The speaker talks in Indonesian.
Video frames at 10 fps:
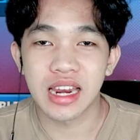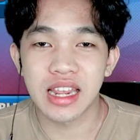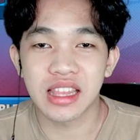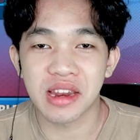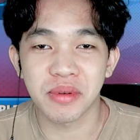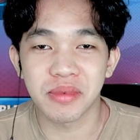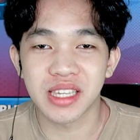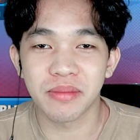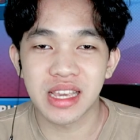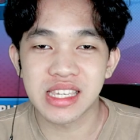Dan ya tanpa
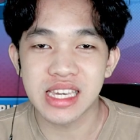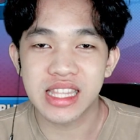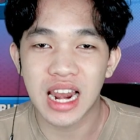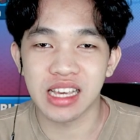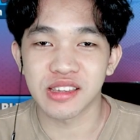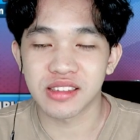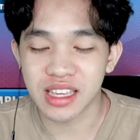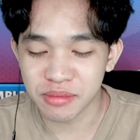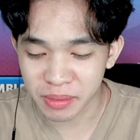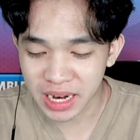basa-basi kita langsung
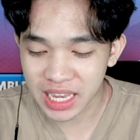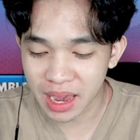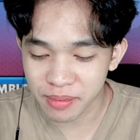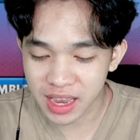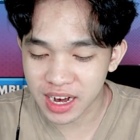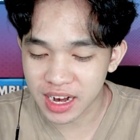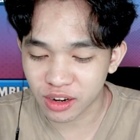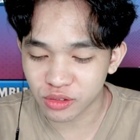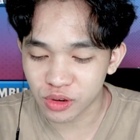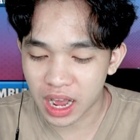saja bermain gamenya dan
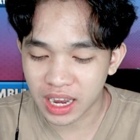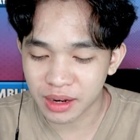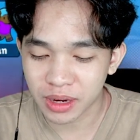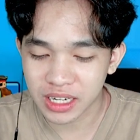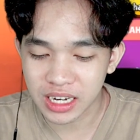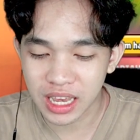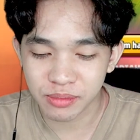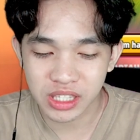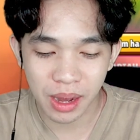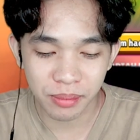aku akan mainin
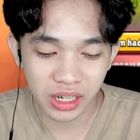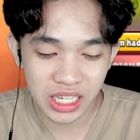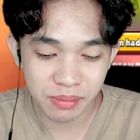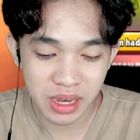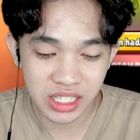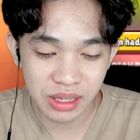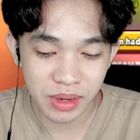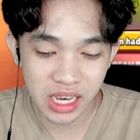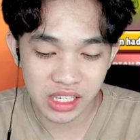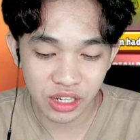game Stumble guys versi
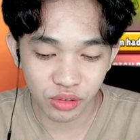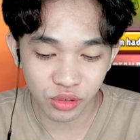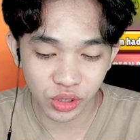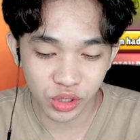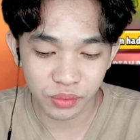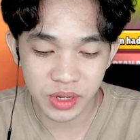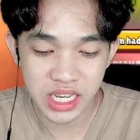biasa dulu untuk